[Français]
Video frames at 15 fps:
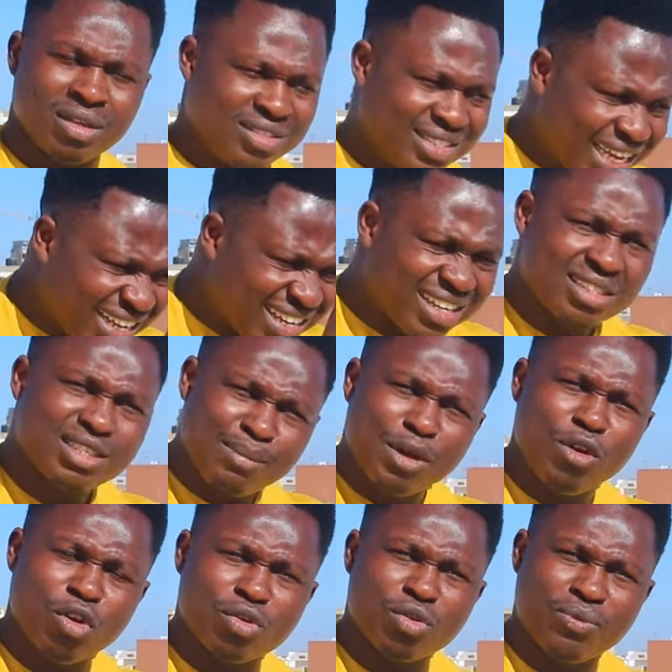50
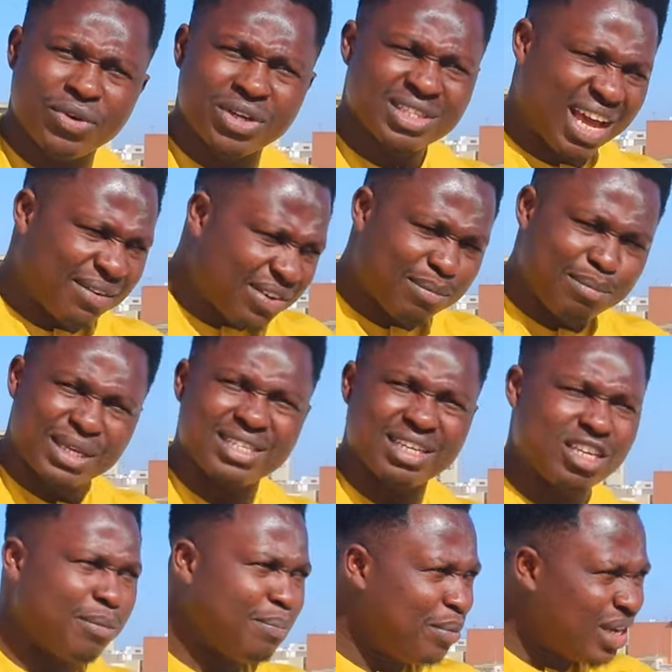millions de ventes avec mes
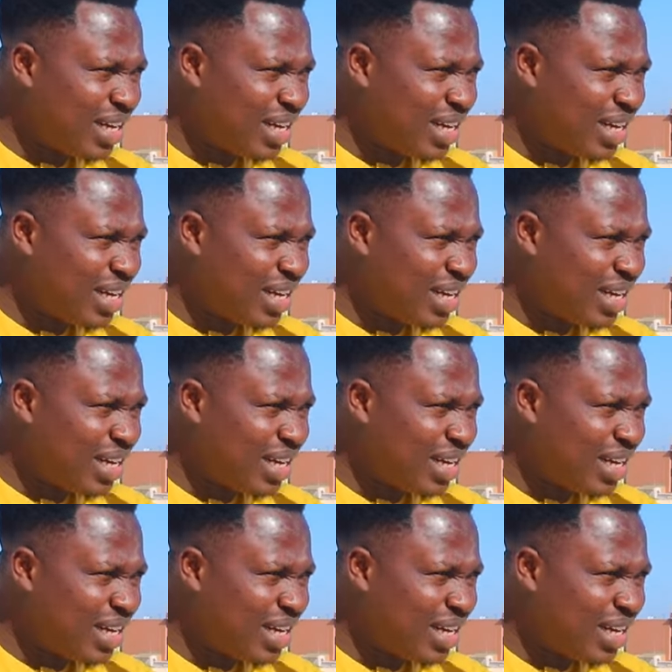équipes,